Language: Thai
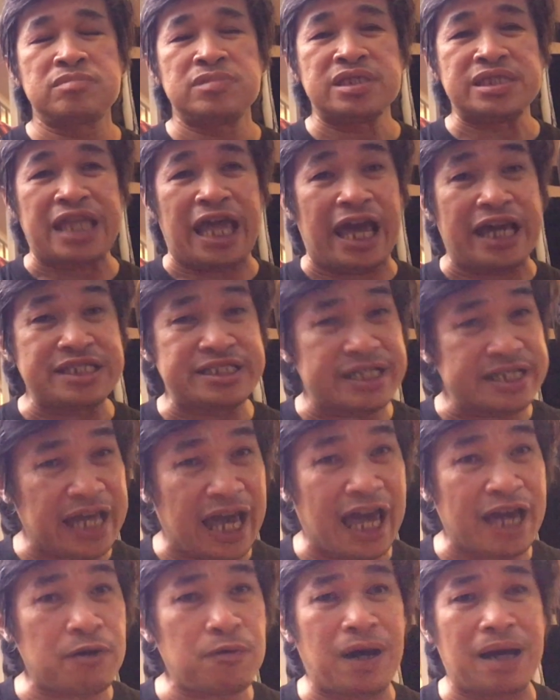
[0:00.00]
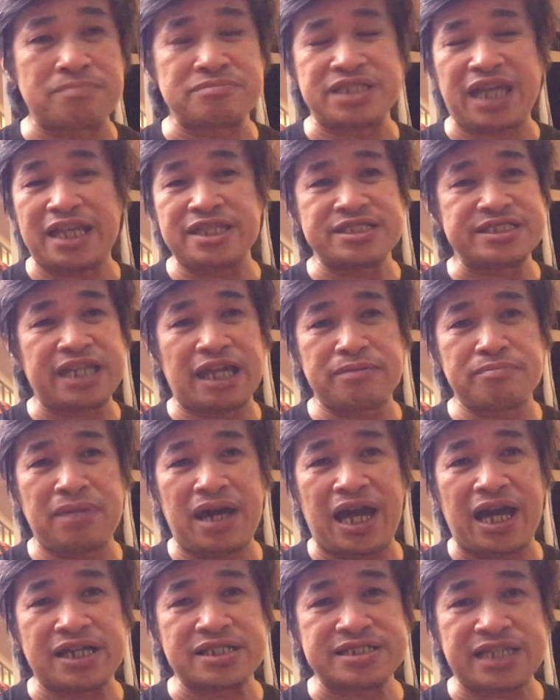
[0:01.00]
แต่เสียดายความสั้นสั้น
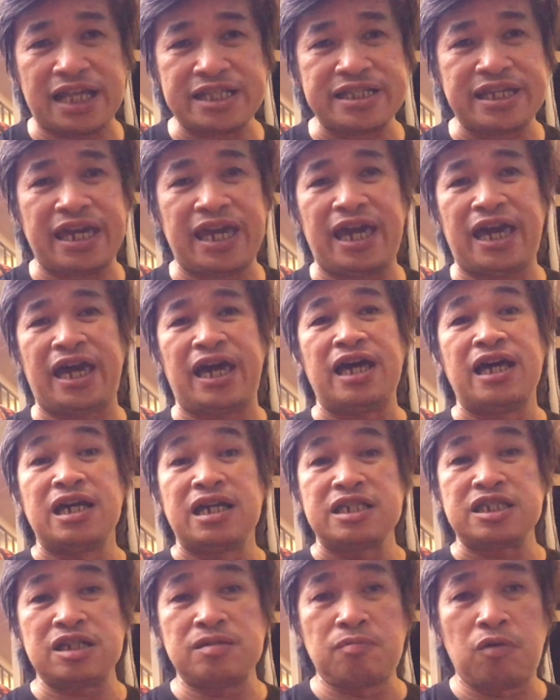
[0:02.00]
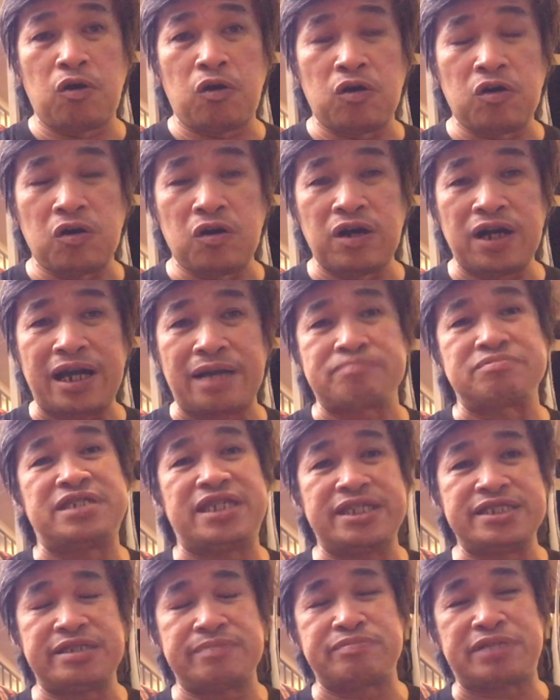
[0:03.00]
มากสั้นแค่ ชั่วโมงกั
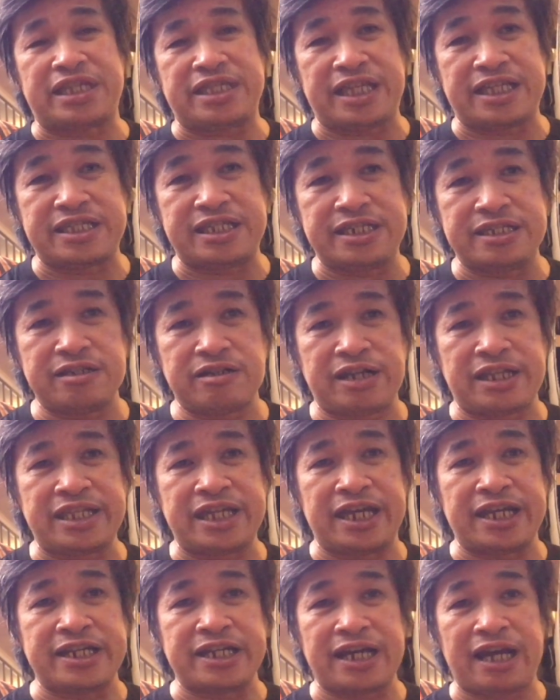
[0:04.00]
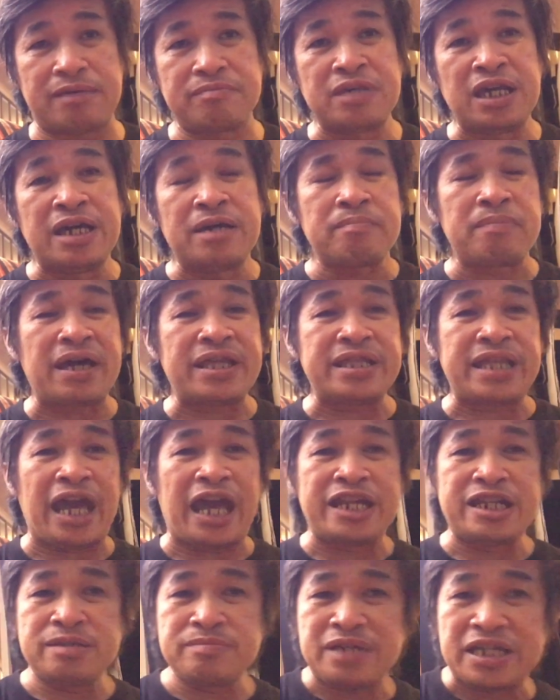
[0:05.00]
บ 27 นาทีเท่านั้นเองนะครับเป็นแอ
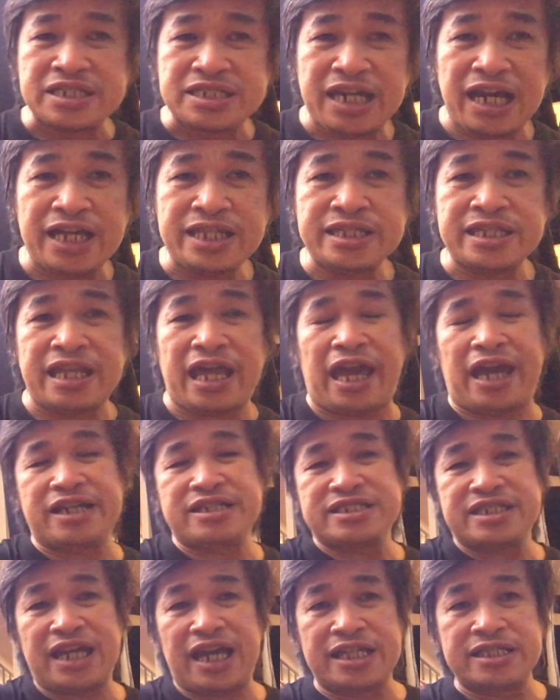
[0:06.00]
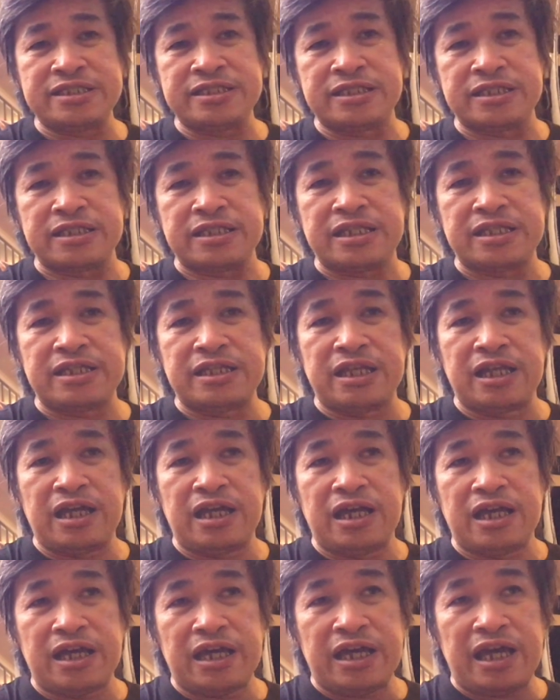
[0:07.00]
นิเมชันแอคชั่น
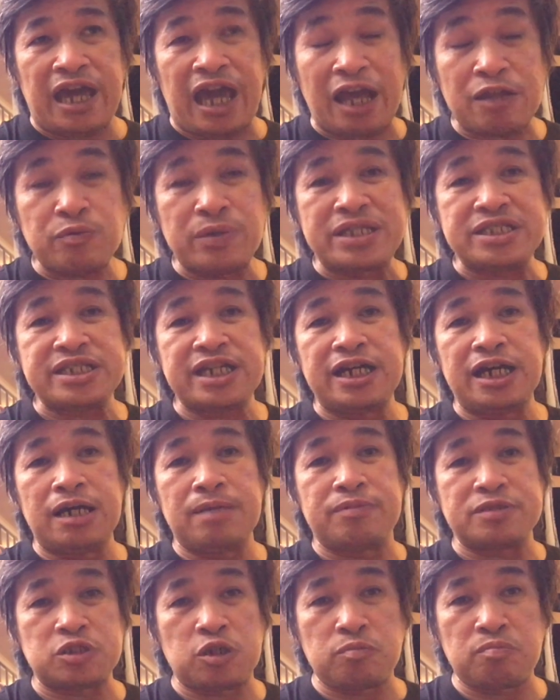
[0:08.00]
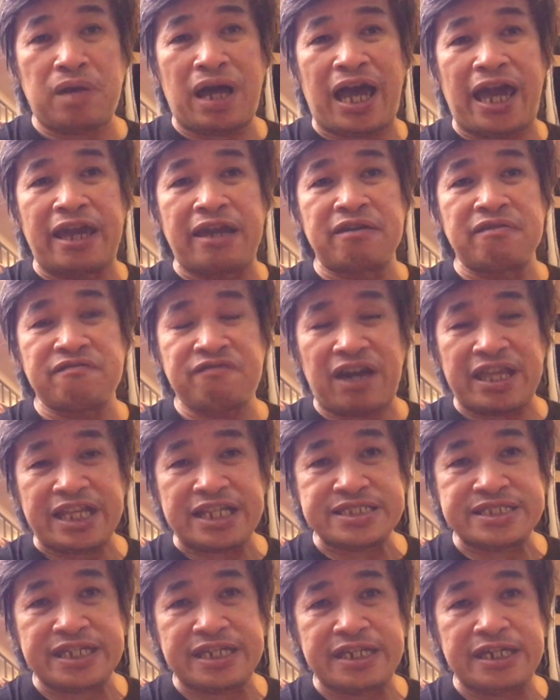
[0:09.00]
แอดเวนเจอร์ผจญภัยแฟน
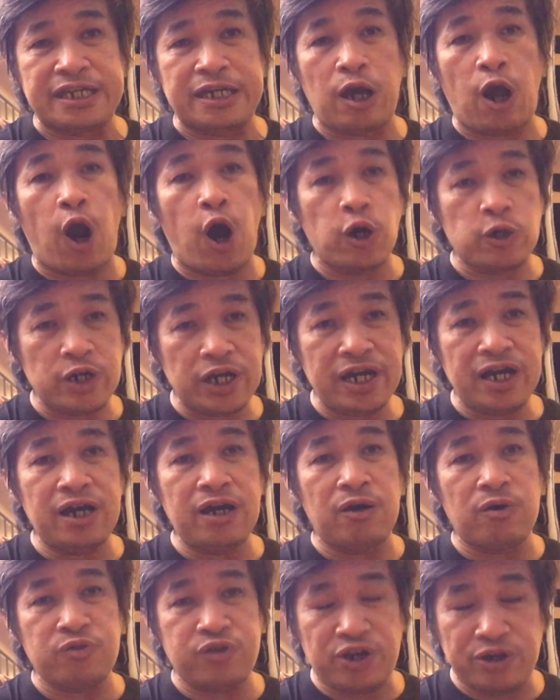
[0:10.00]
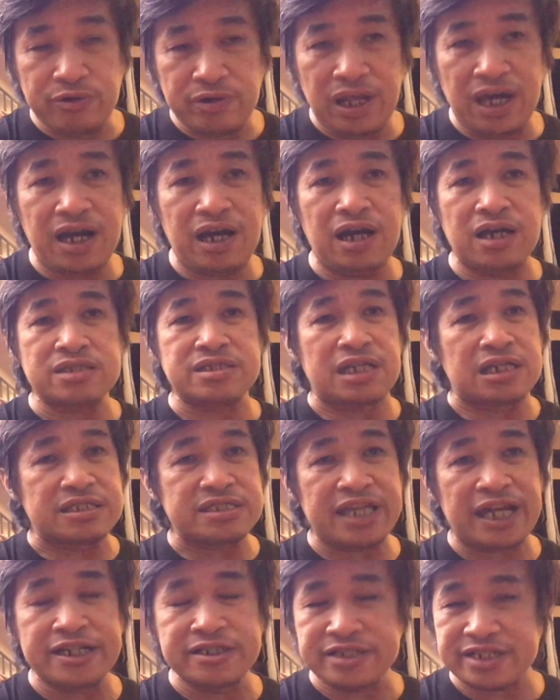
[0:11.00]
ตาซีฮอร์เรอร์ทริลเลอร์ ตื่น
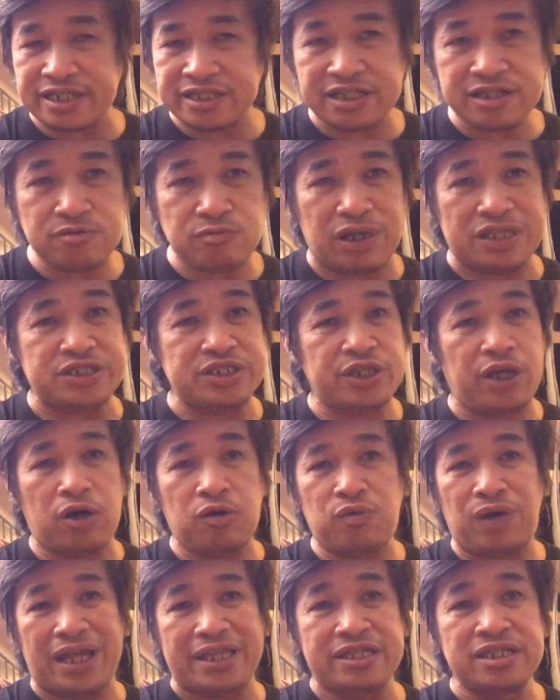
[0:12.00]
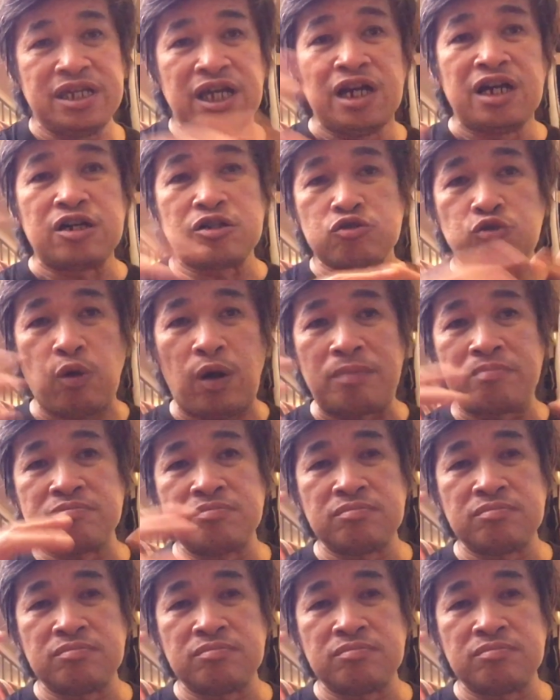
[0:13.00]
เต้น ระทึกขวัญสยองขวัญ รวม